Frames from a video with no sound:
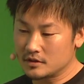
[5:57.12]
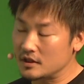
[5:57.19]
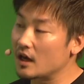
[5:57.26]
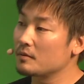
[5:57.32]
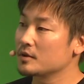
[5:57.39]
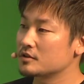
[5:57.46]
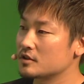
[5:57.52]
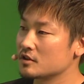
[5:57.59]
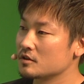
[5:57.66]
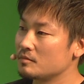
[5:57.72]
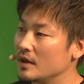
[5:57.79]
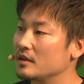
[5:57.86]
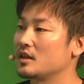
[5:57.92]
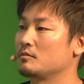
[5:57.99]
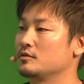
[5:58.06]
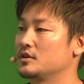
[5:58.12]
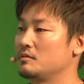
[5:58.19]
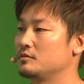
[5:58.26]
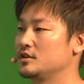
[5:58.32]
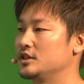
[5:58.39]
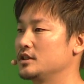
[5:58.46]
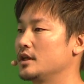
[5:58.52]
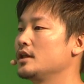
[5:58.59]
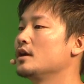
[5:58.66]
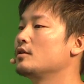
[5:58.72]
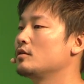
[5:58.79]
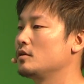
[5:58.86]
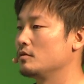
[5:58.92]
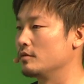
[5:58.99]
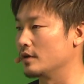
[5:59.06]
サービスメンテも全部自社でや
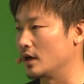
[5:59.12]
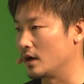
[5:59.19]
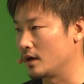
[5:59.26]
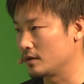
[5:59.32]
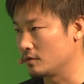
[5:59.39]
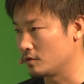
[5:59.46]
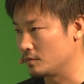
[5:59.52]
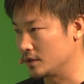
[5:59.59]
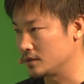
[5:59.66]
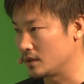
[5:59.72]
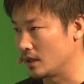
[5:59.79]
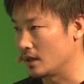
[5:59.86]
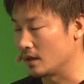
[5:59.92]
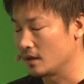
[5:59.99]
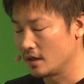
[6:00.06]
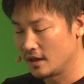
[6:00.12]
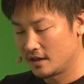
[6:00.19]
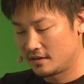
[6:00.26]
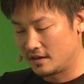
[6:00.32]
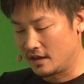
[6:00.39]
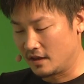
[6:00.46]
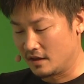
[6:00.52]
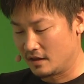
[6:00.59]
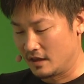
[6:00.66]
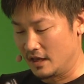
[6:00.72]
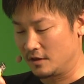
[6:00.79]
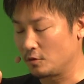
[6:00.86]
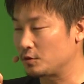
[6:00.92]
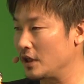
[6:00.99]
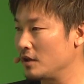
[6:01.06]
るっていうふうに考えておりまして、
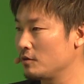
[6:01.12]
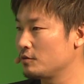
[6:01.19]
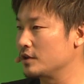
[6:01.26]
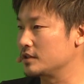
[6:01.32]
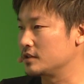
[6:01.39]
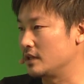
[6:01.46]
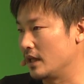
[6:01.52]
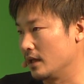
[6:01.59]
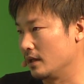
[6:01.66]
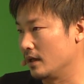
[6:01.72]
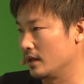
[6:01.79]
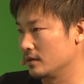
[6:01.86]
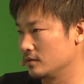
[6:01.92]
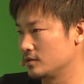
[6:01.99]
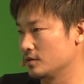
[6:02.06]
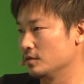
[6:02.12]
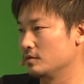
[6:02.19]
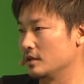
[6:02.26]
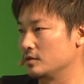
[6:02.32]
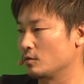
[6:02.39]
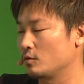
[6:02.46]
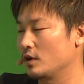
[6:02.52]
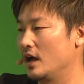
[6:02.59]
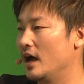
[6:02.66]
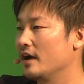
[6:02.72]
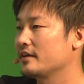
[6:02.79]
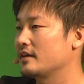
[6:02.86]
で拠点をですね作ってそこから半